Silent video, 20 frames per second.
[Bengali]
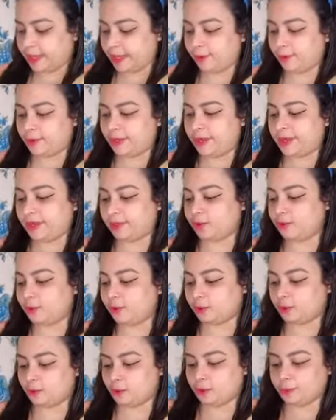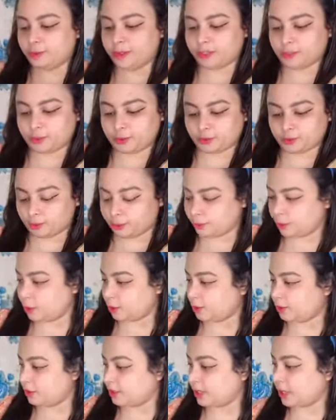এবং এইগুলো খুবই
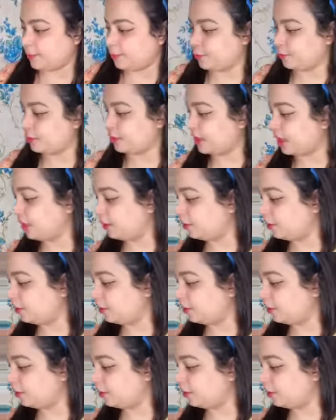সুন্দর কাপড়টা